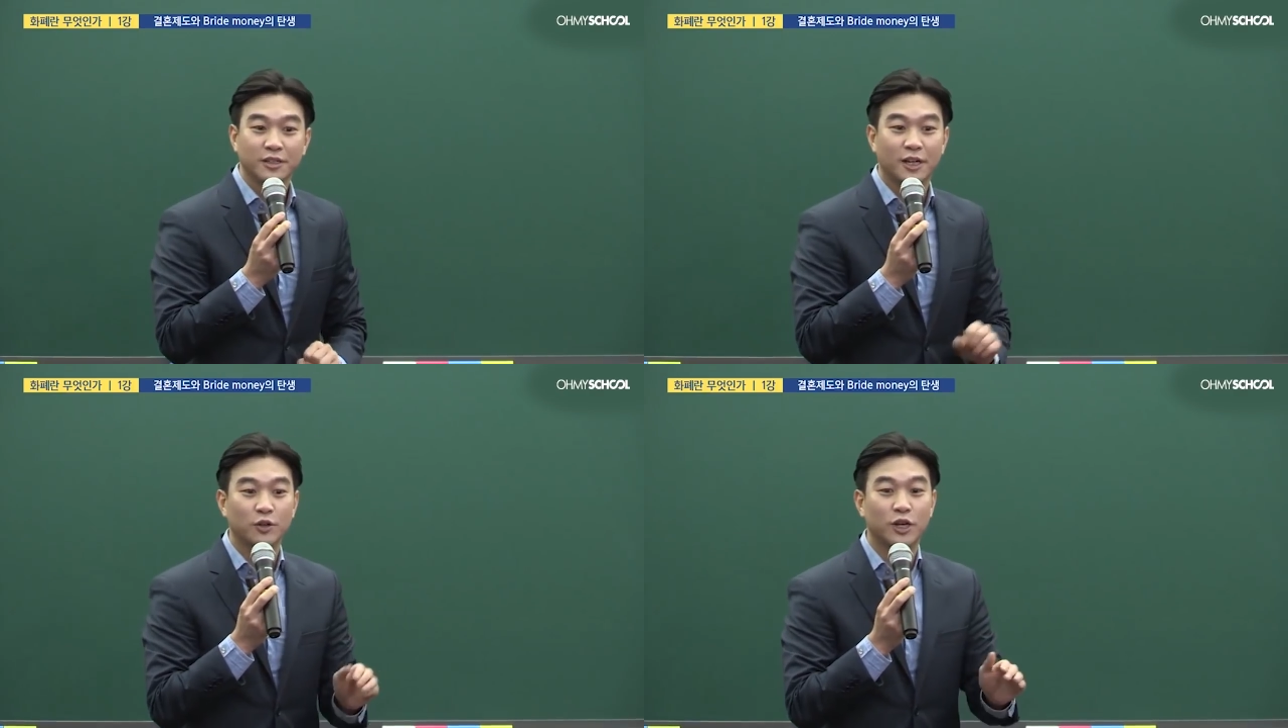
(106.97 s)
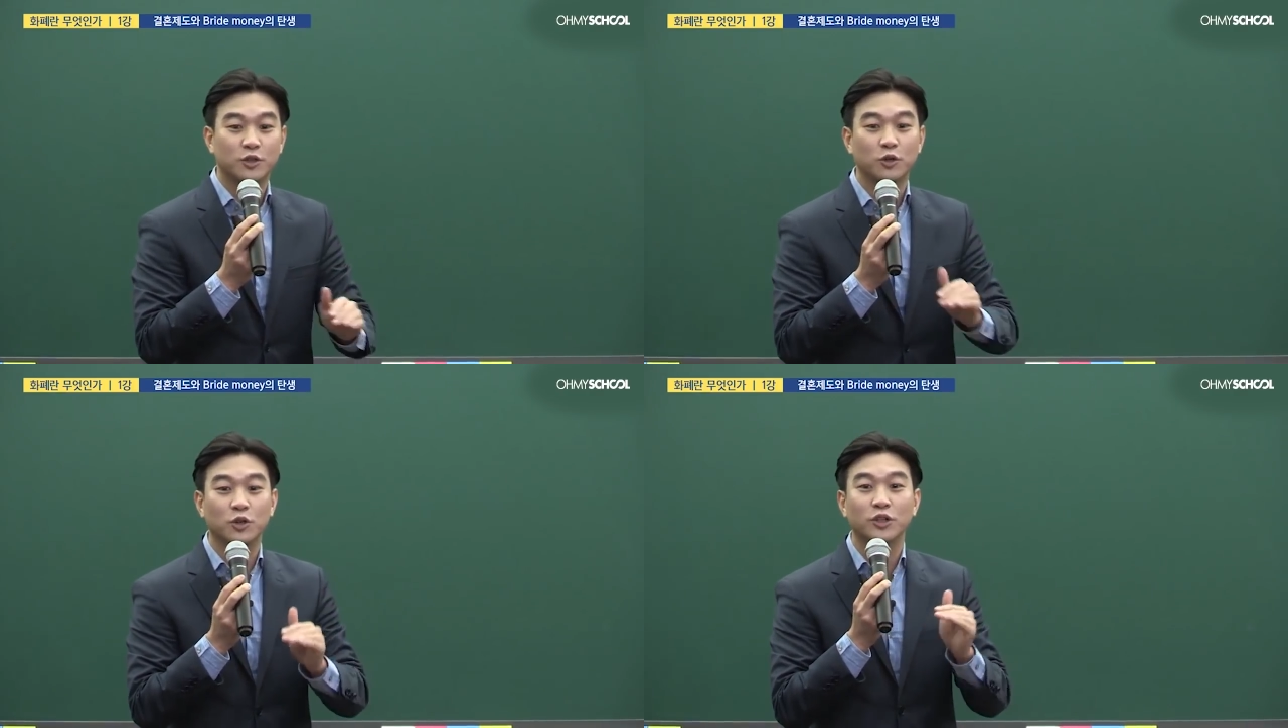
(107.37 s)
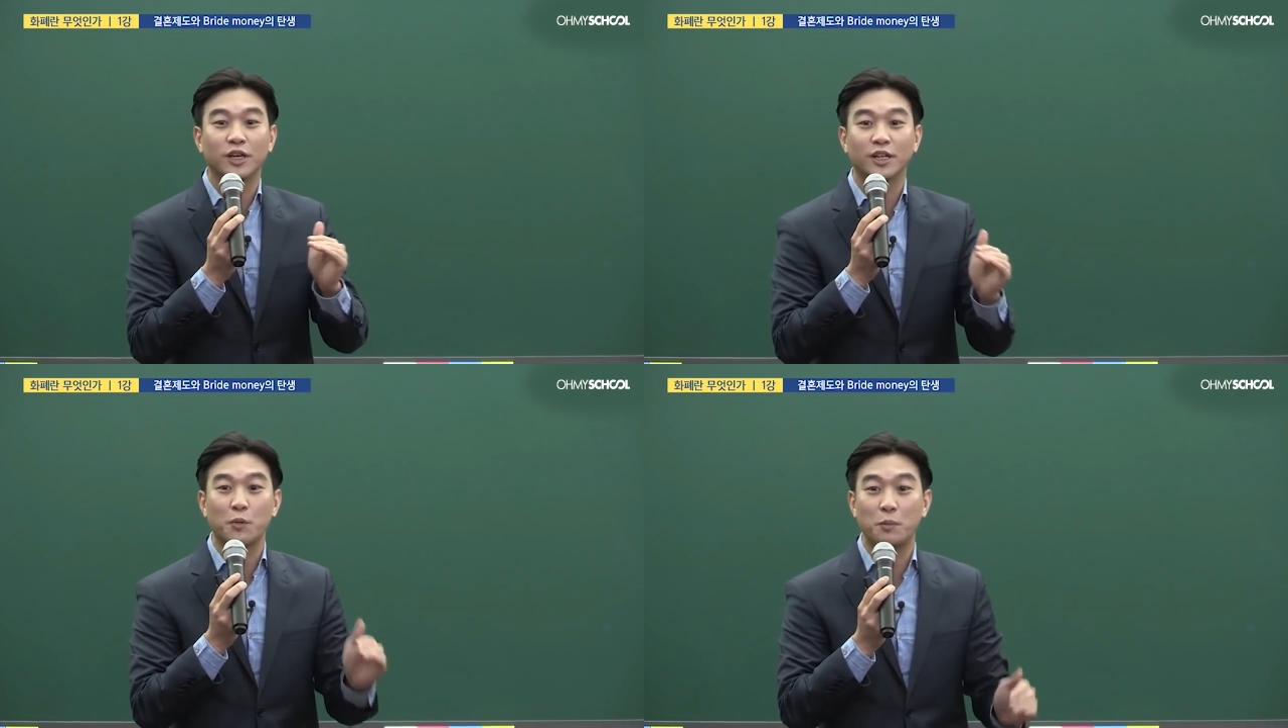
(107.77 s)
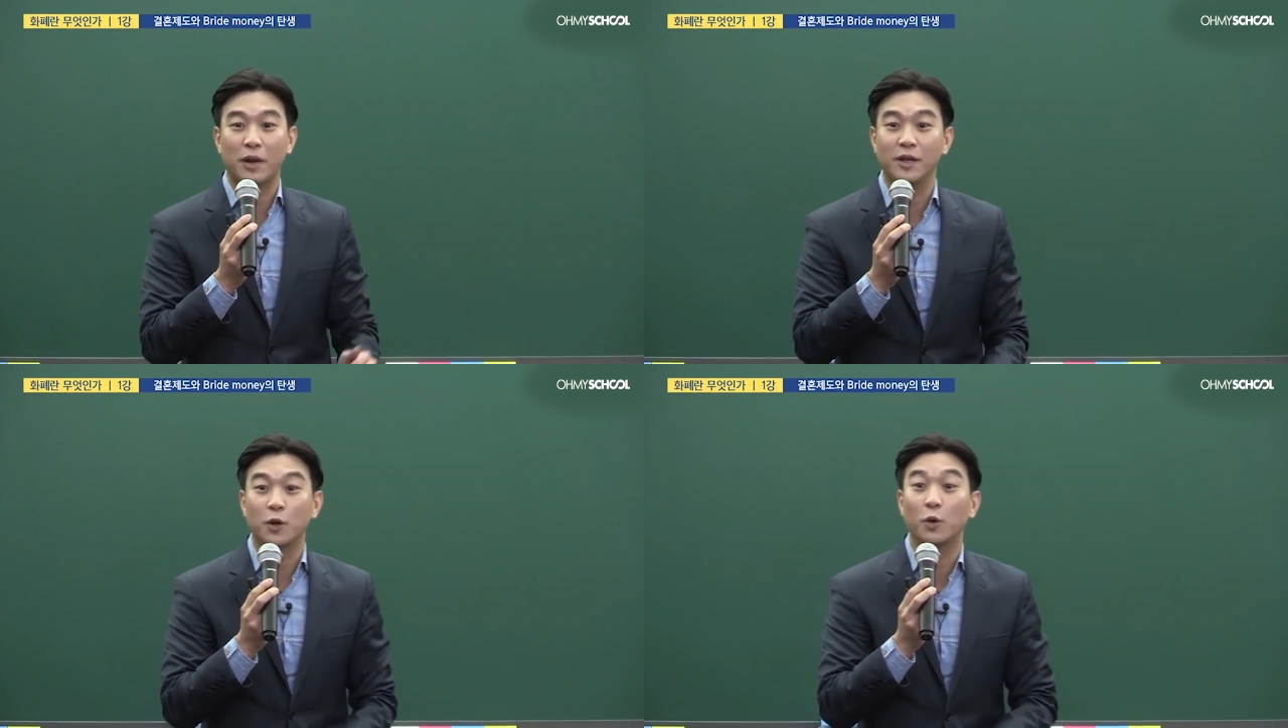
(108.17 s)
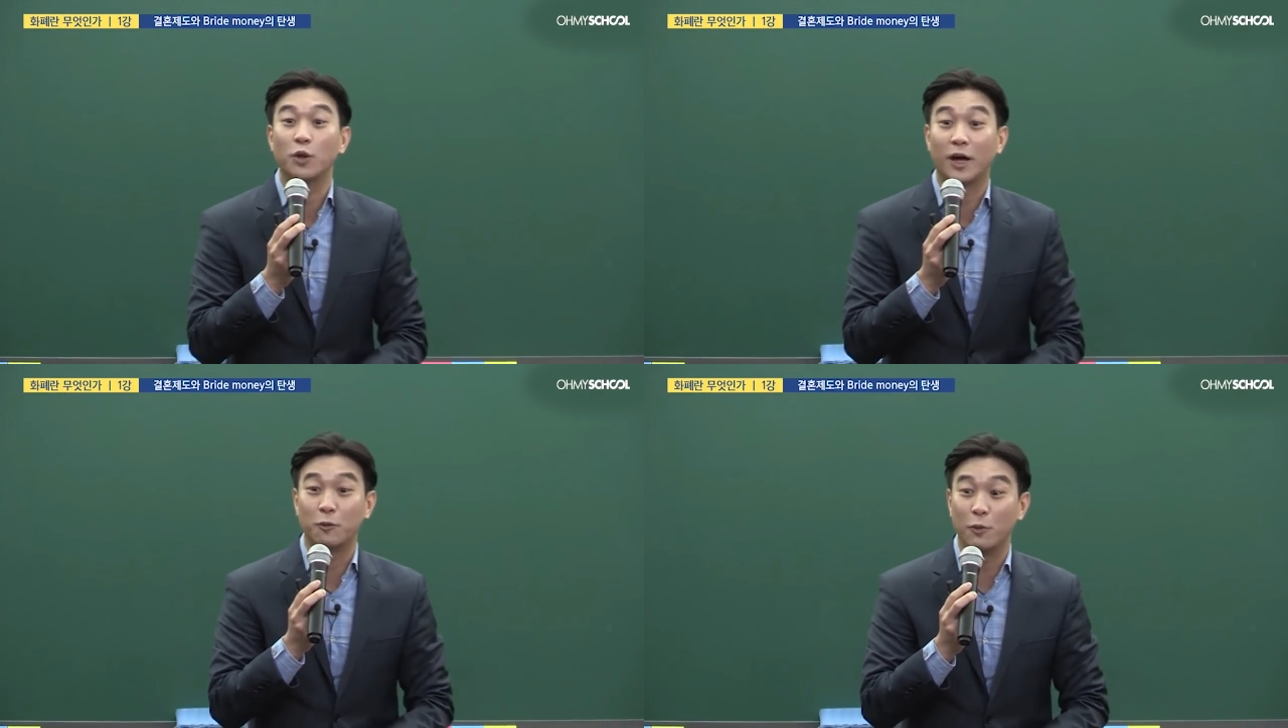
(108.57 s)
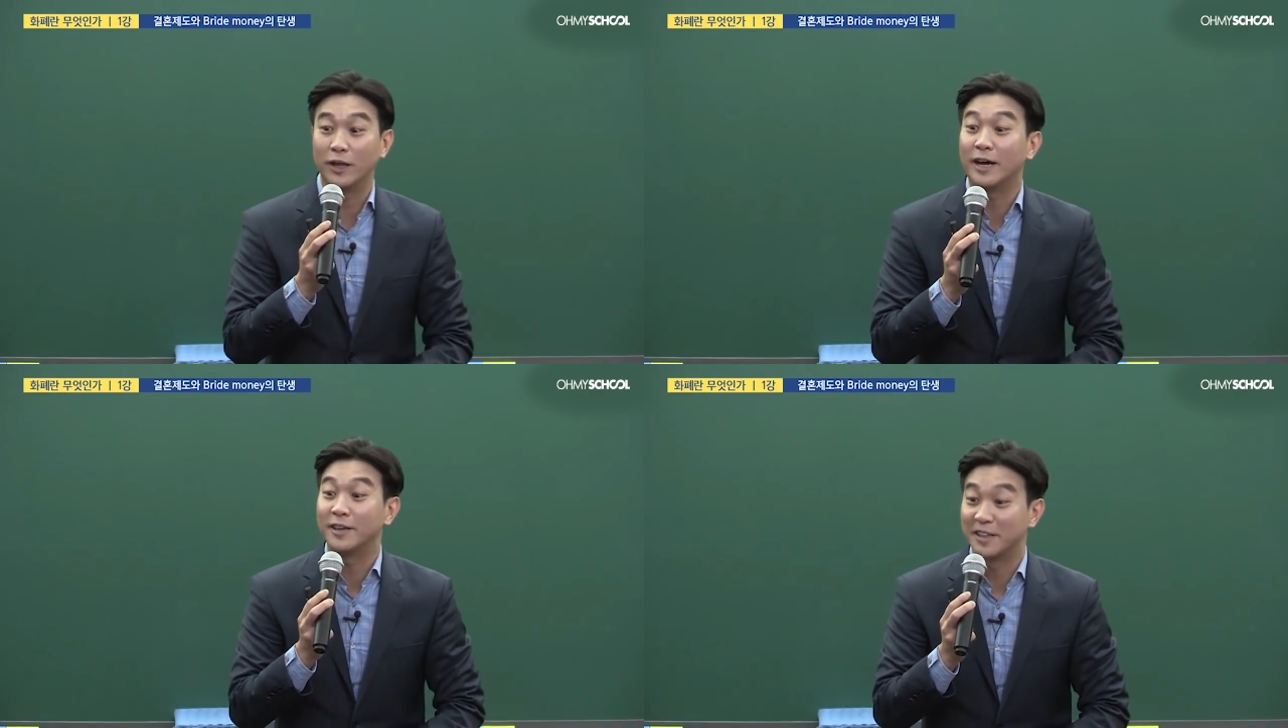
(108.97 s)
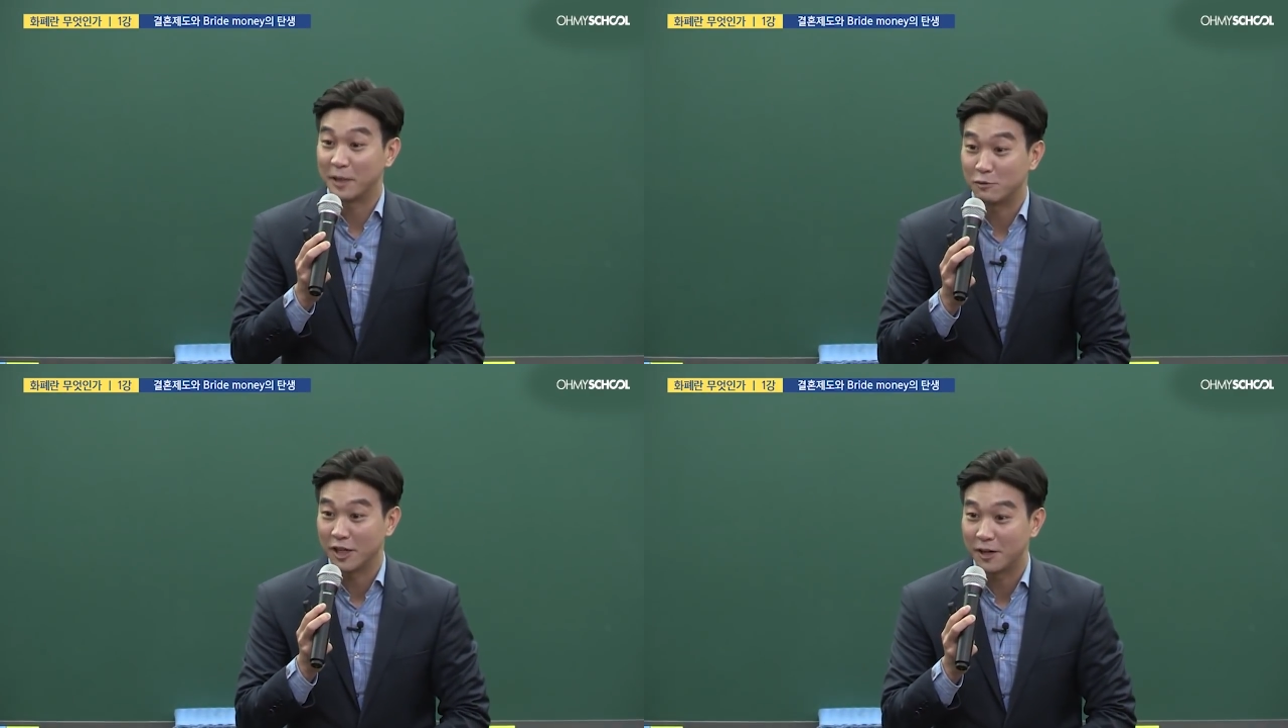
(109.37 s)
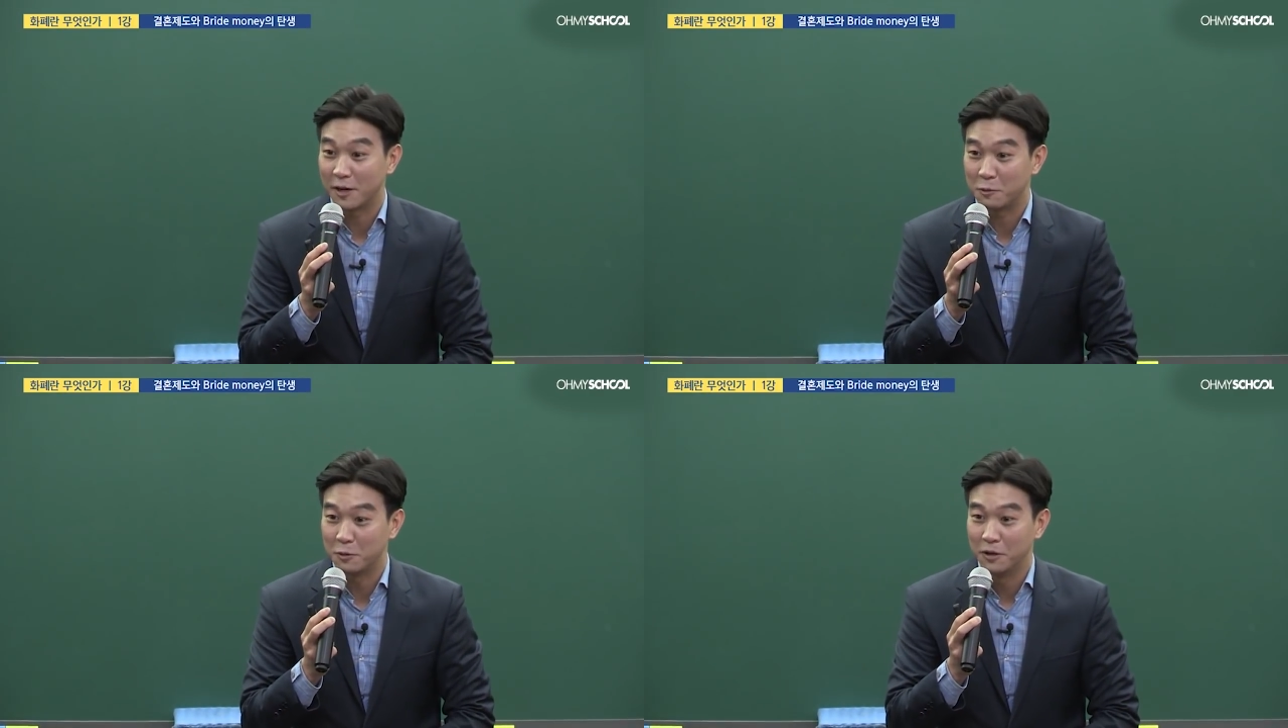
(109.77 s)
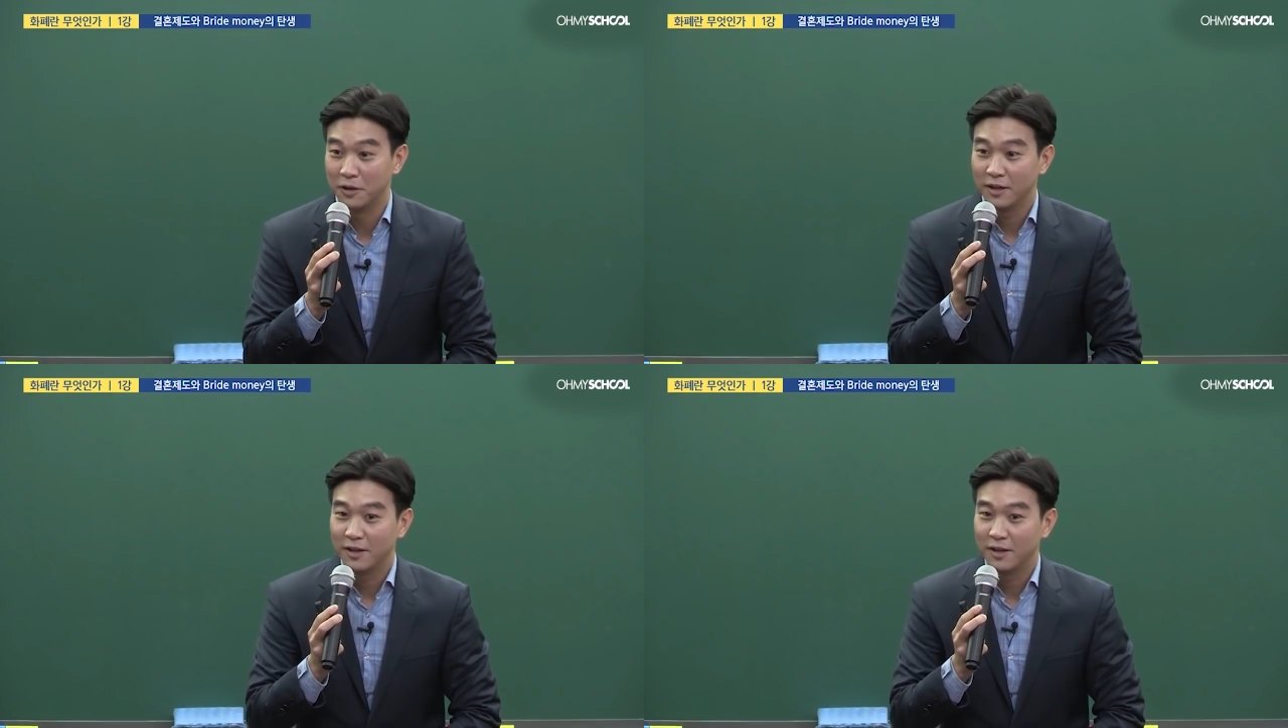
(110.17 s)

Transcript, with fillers: 자녀가 적정 나이가 되면 빨리 결혼하고 애 낳아야 된다고 생각하고